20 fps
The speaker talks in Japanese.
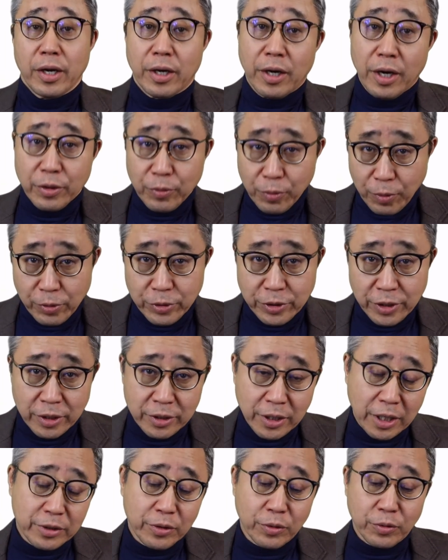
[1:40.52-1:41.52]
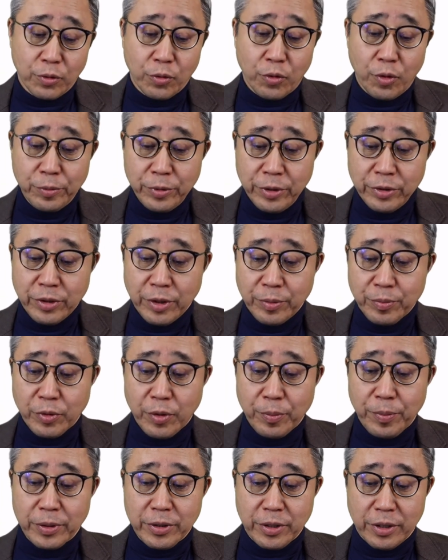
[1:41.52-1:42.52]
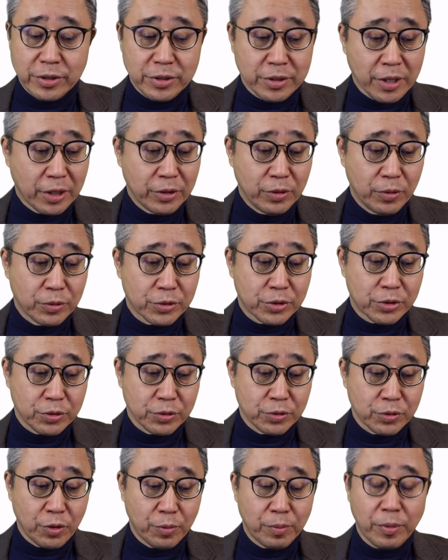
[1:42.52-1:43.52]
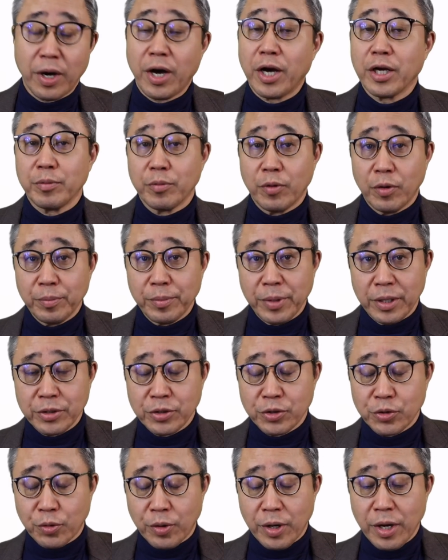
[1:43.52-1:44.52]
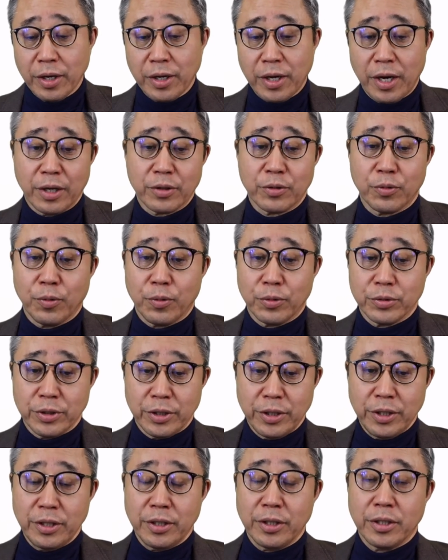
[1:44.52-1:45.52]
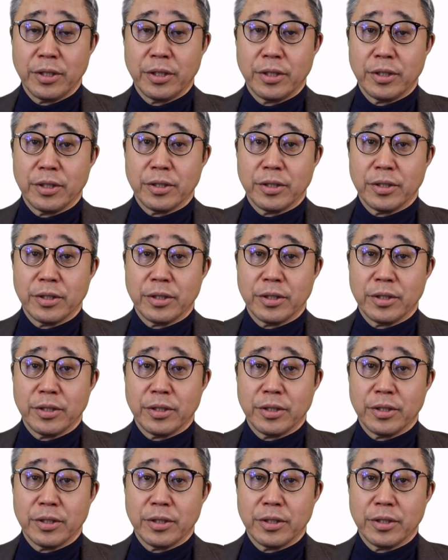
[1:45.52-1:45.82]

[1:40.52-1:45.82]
カリフォルニアなどのコミュニティプロパティ採用州の場合も免除が可能に